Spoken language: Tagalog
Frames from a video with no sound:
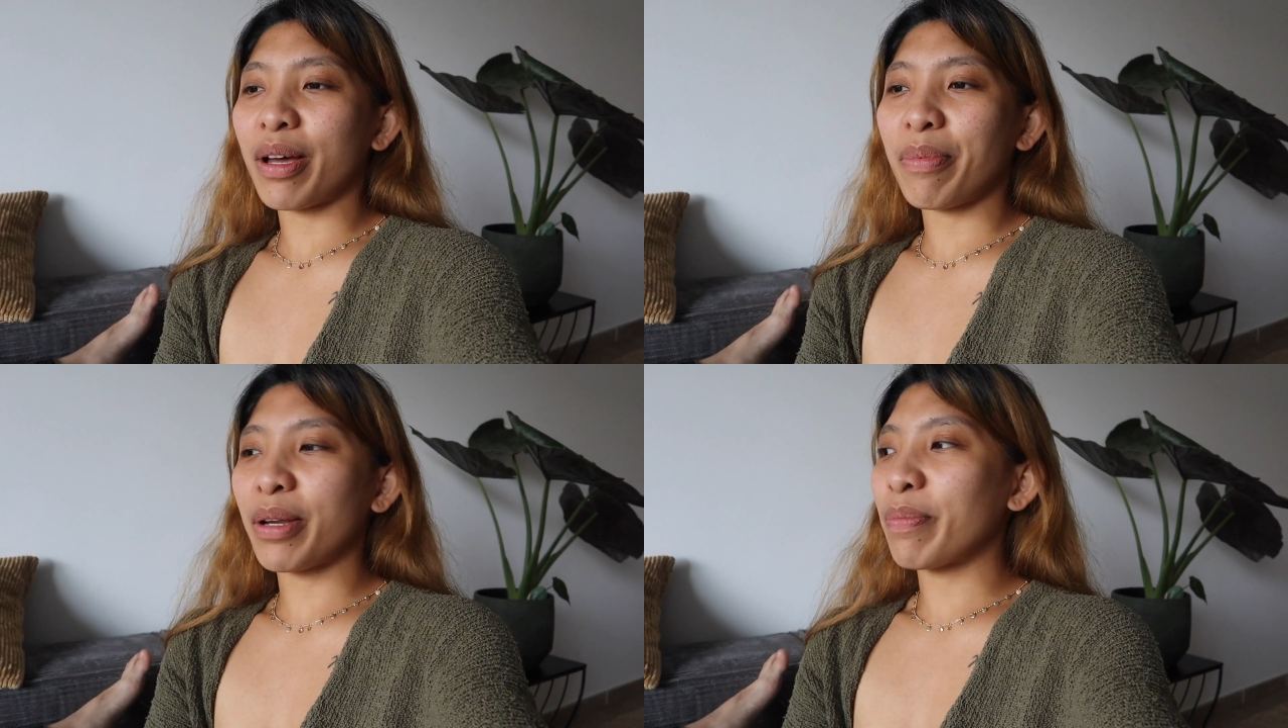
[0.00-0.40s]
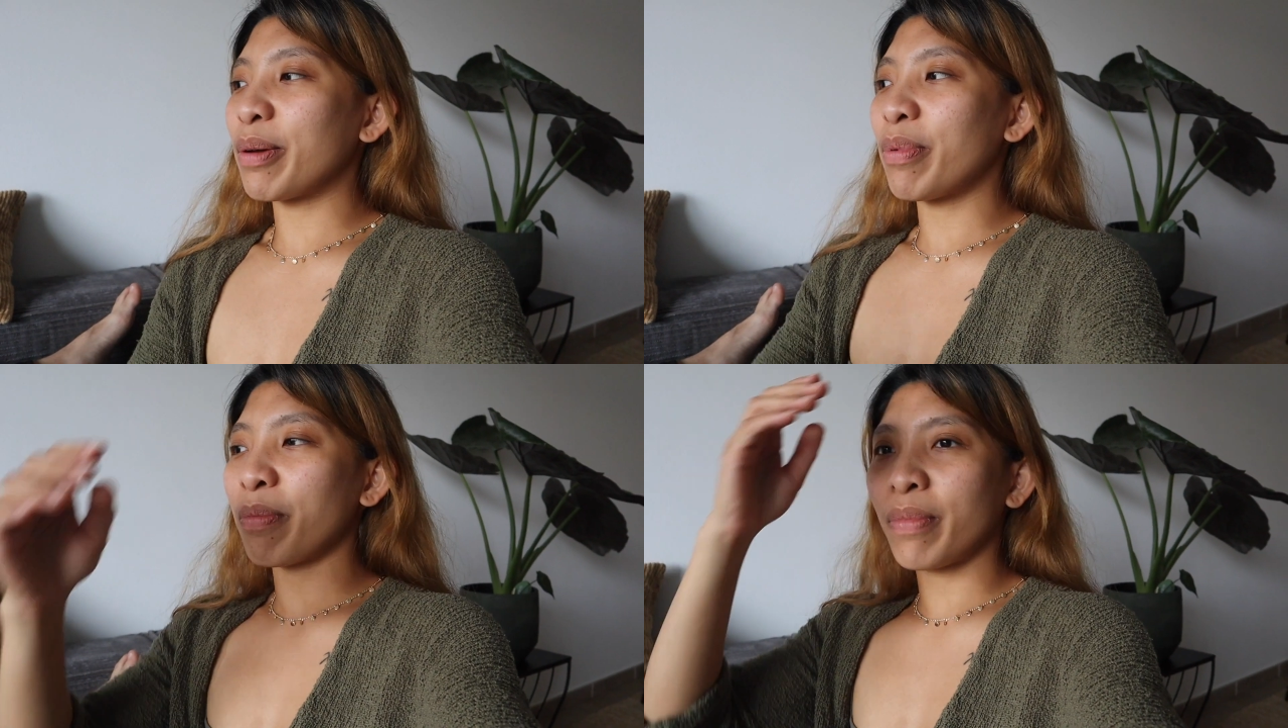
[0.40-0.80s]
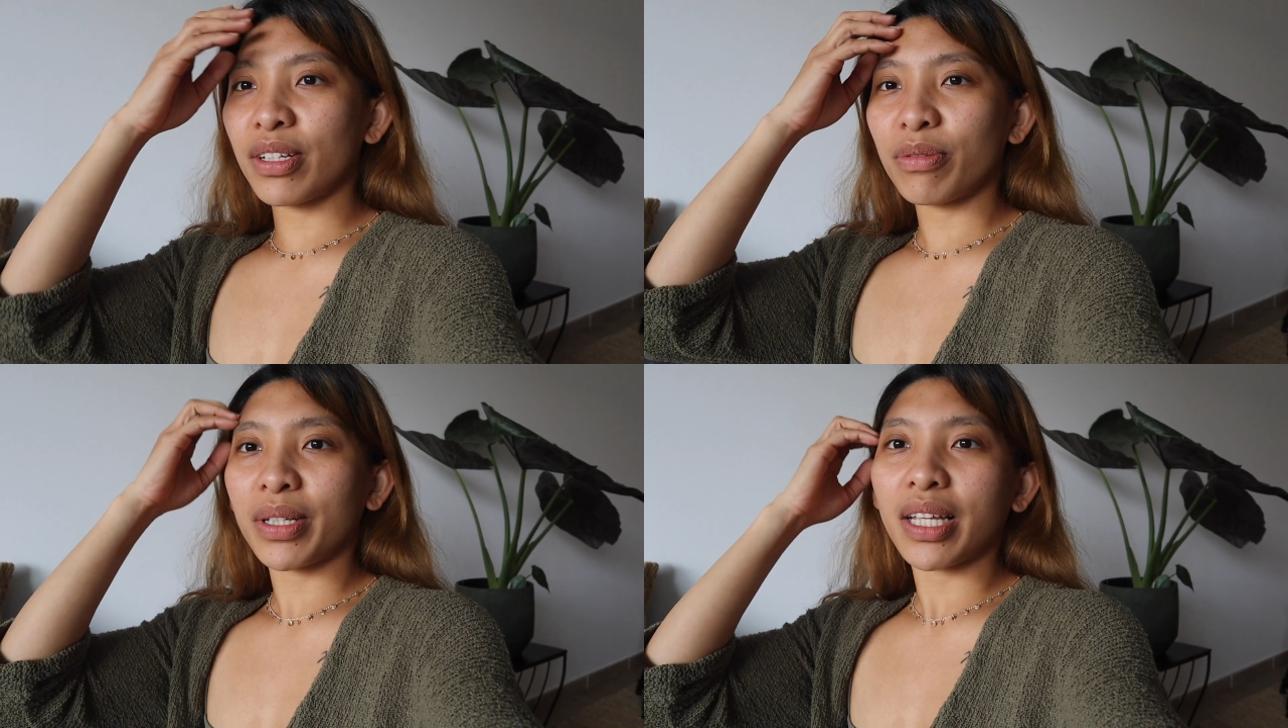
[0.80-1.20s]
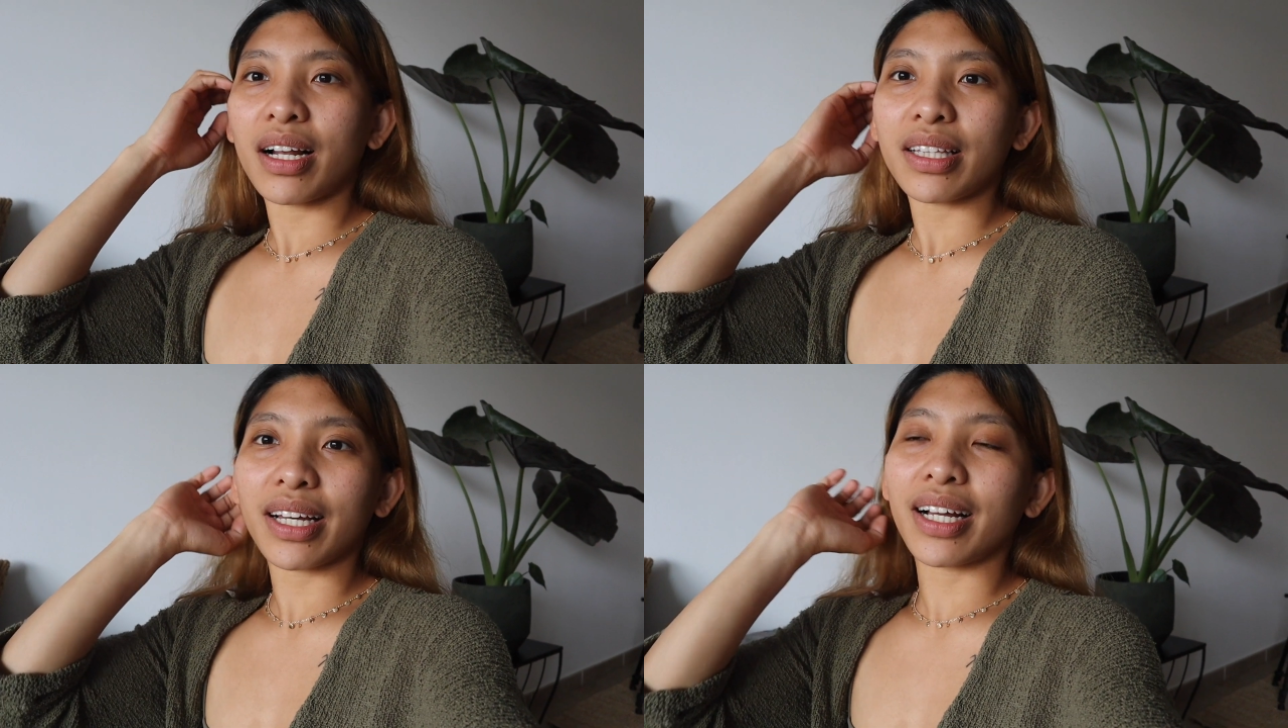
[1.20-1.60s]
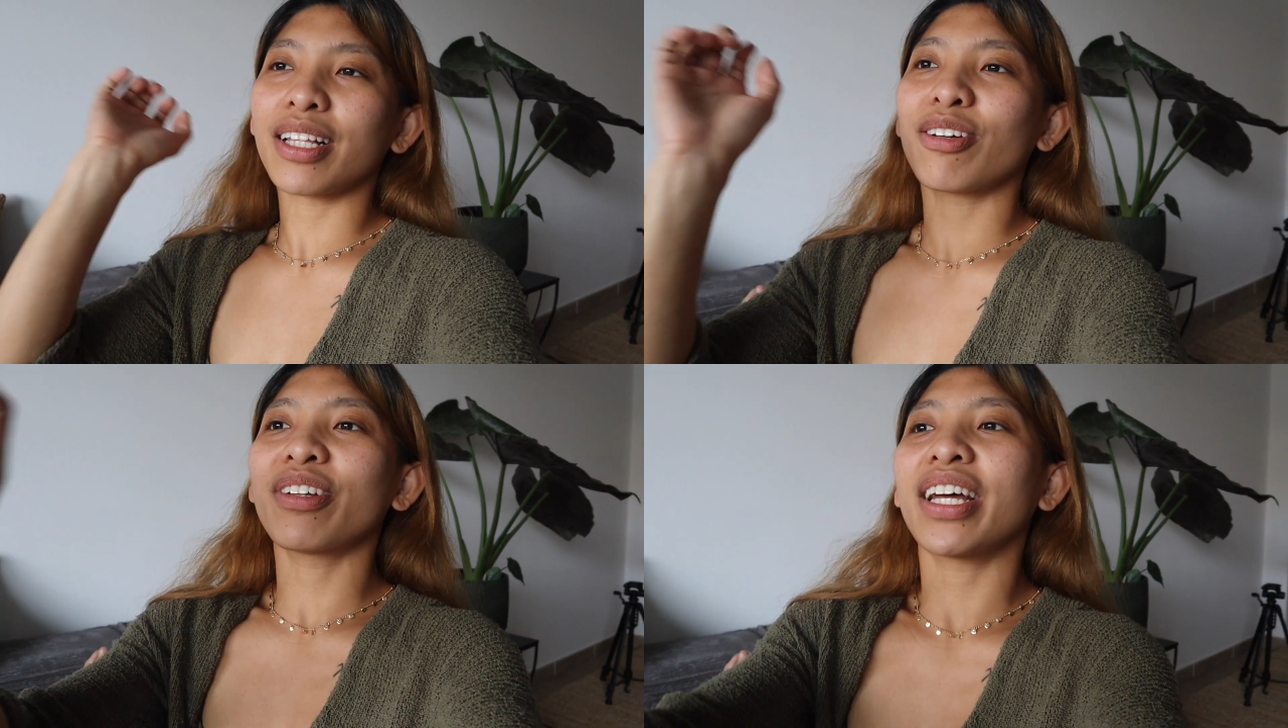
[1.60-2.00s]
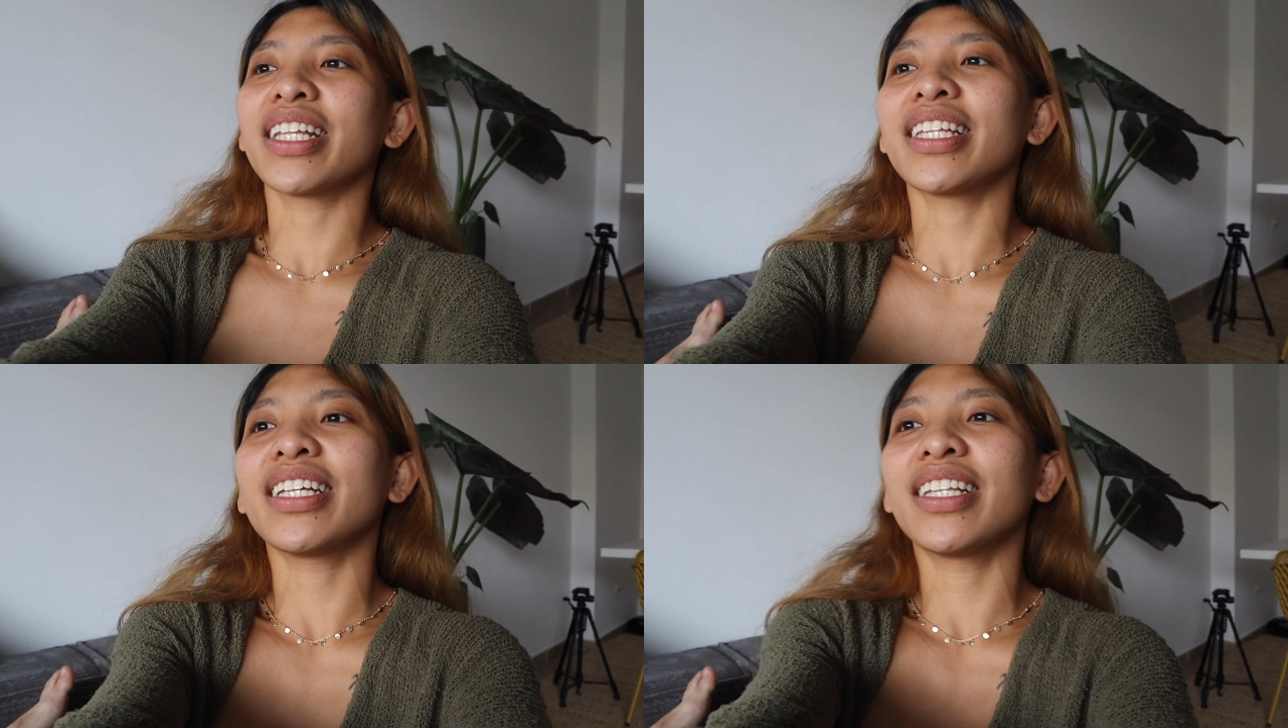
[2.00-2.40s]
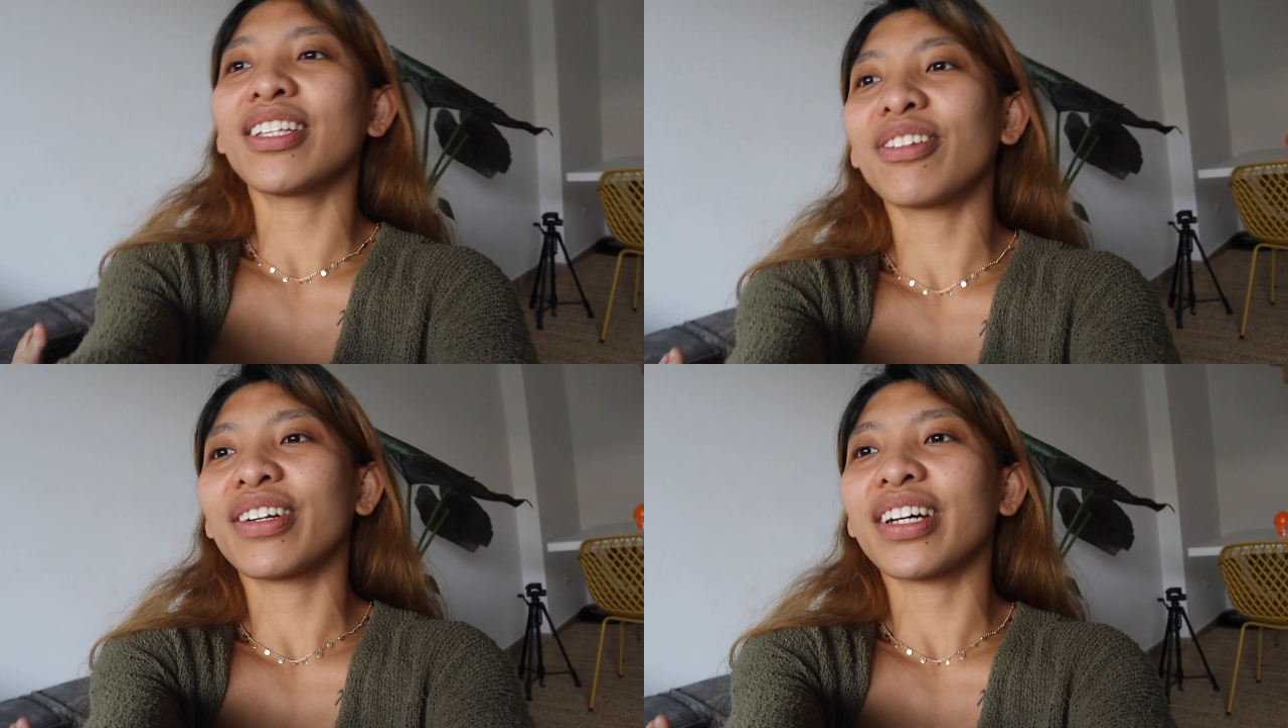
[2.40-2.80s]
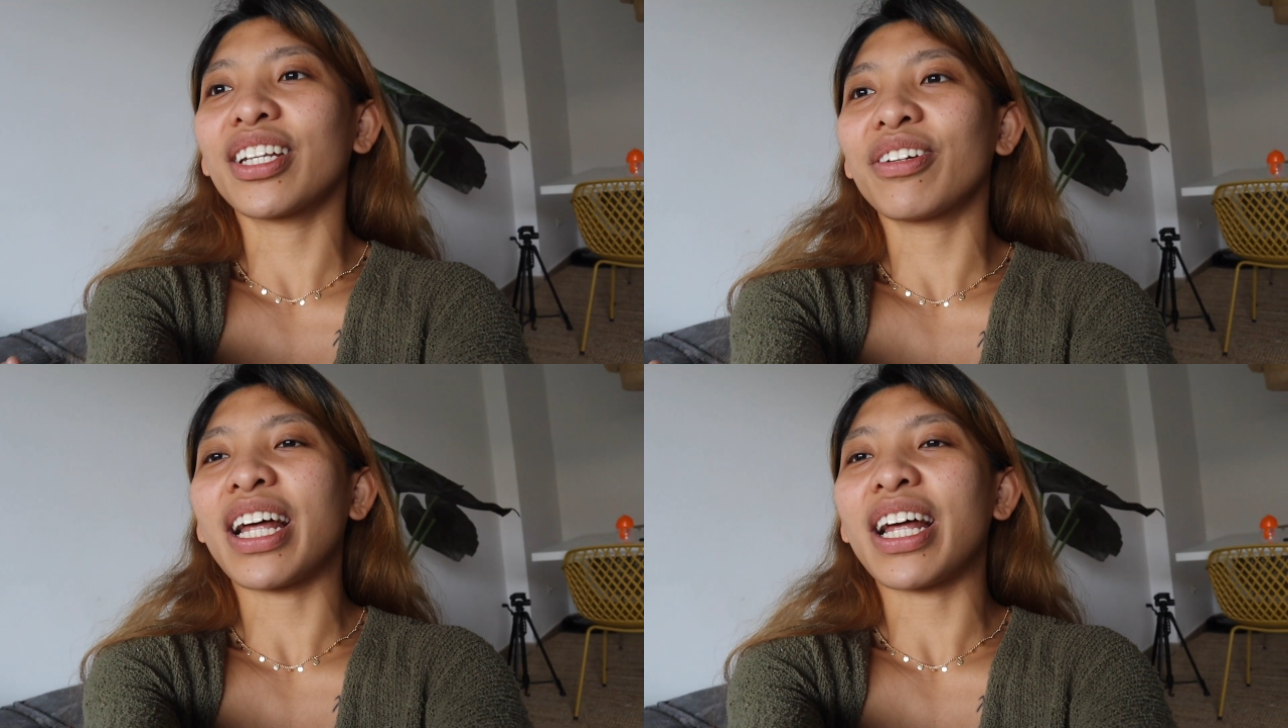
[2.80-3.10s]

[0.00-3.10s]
Sabi ni Pepe, medyo matagal-tagal daw na hindi dito na gano'n.